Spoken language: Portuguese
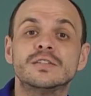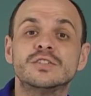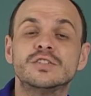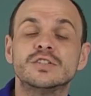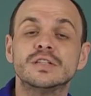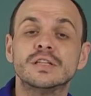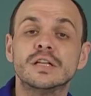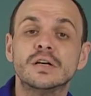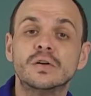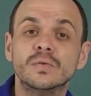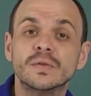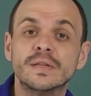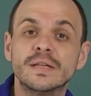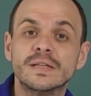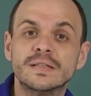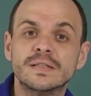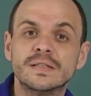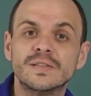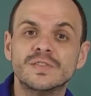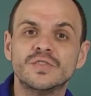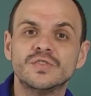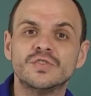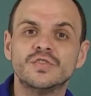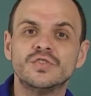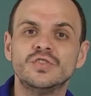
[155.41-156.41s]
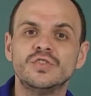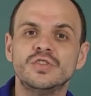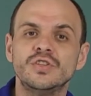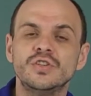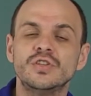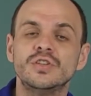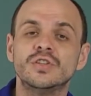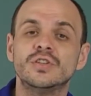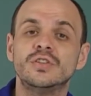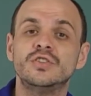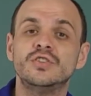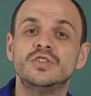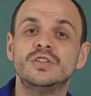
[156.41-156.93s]
de não
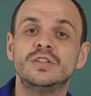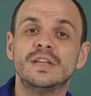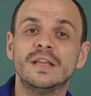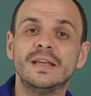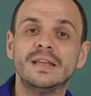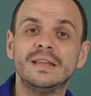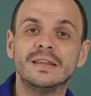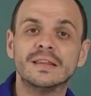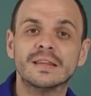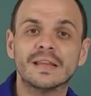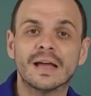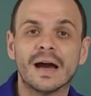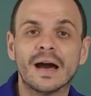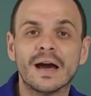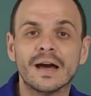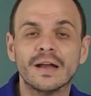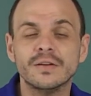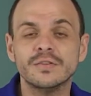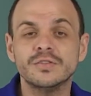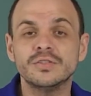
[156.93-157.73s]
desistir, de tentar,